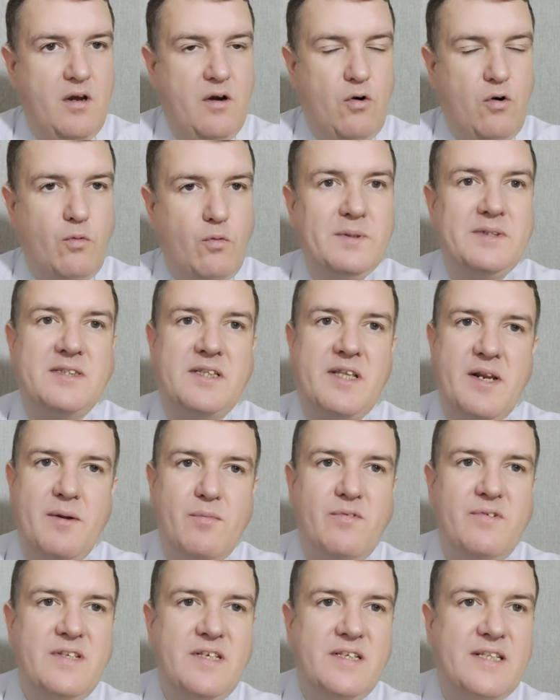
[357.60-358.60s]
об
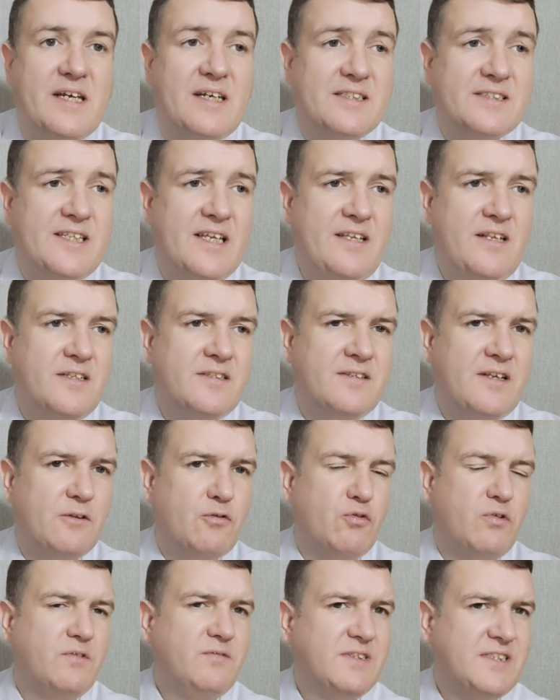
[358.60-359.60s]
истребовании доказательств,
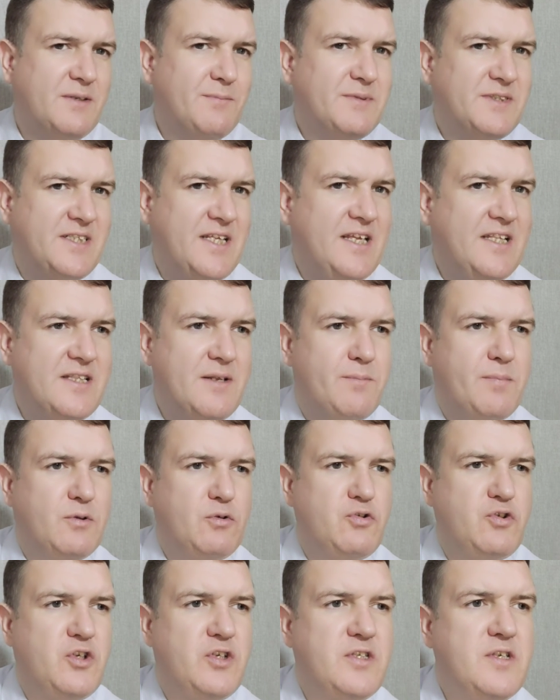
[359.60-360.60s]
которые вы самостоятельно
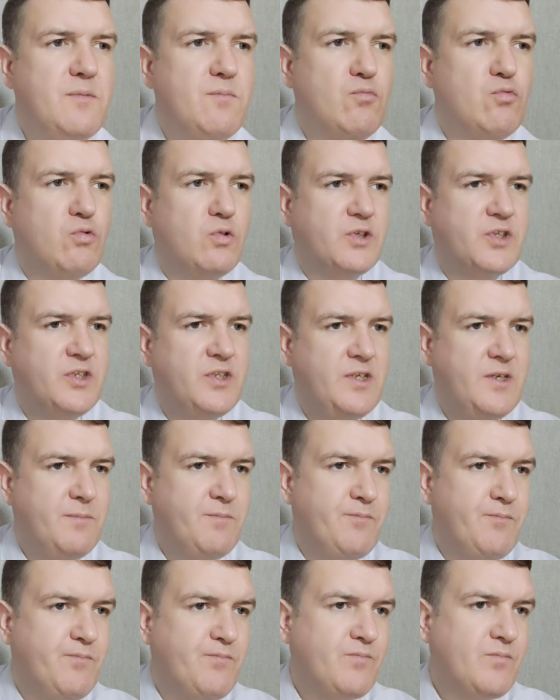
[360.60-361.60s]
получить не можете.
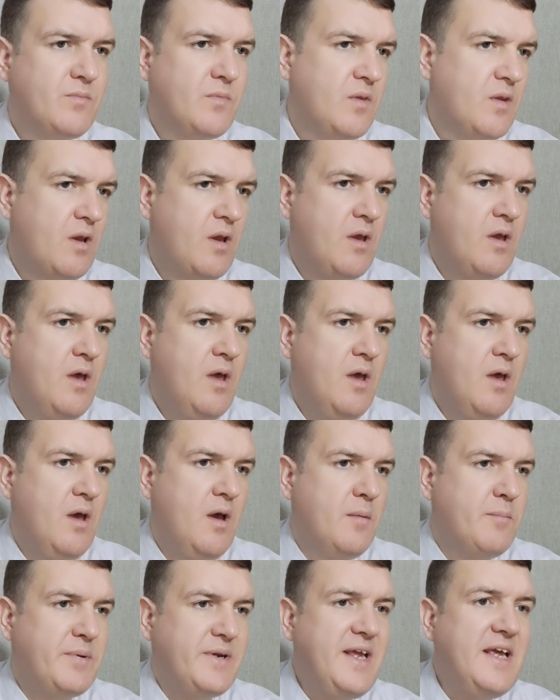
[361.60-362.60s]

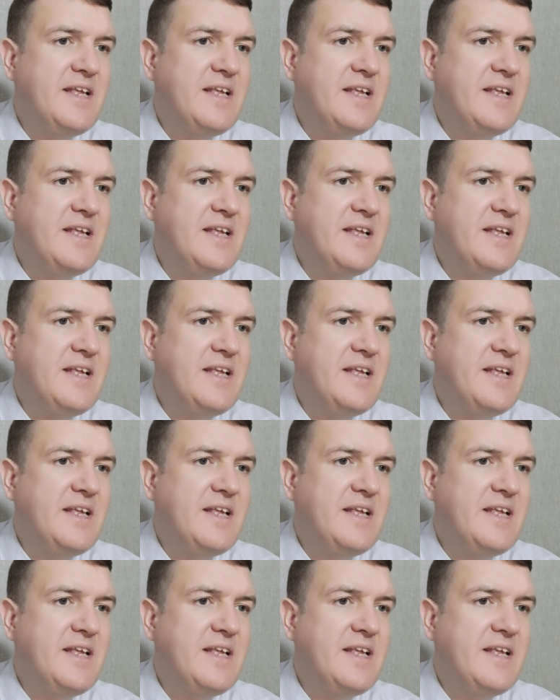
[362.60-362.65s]
При